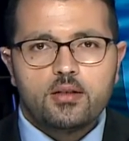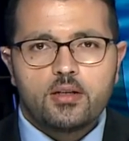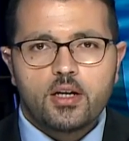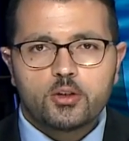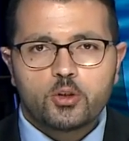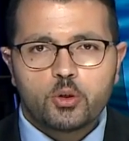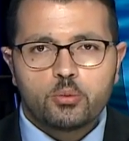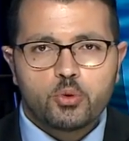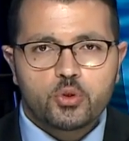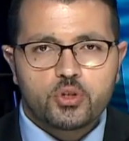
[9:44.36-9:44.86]

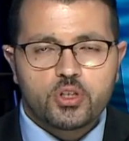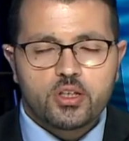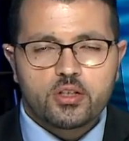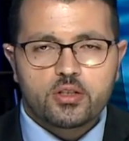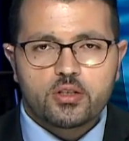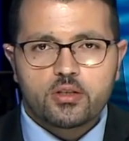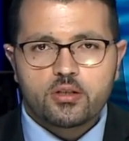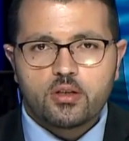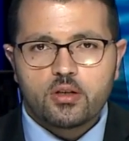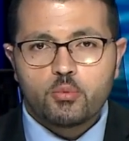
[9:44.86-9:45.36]
نهاية
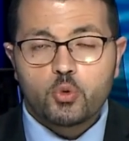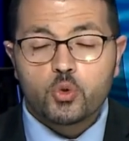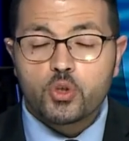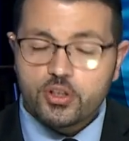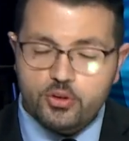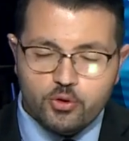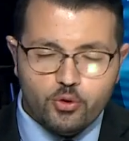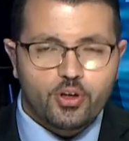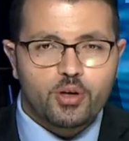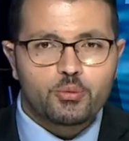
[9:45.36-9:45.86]
النموذج
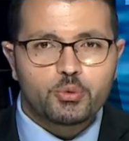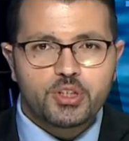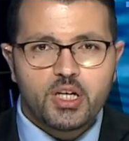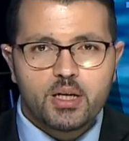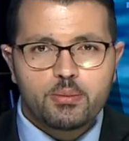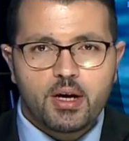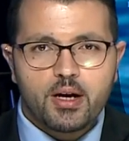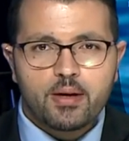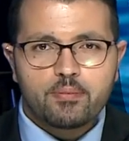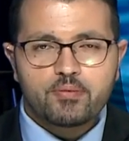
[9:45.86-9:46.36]
موجز شكرا
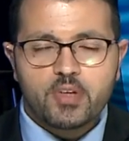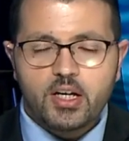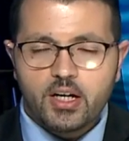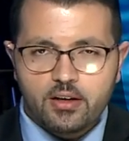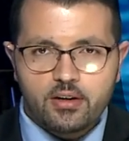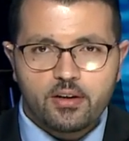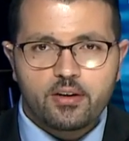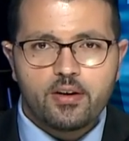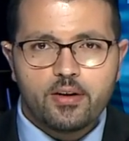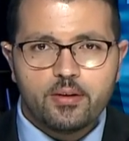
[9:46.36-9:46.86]
للمتابعة
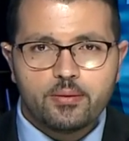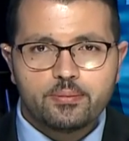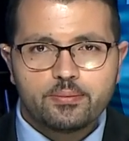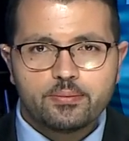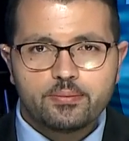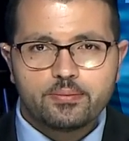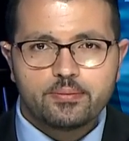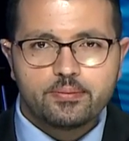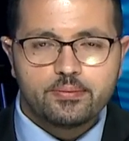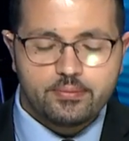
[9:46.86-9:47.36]
إلى
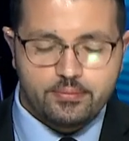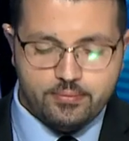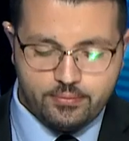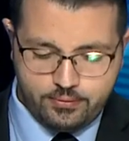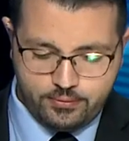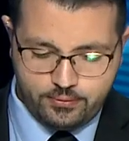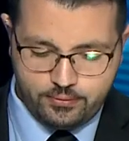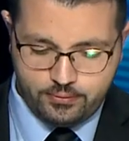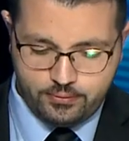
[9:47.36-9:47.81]
اللقاء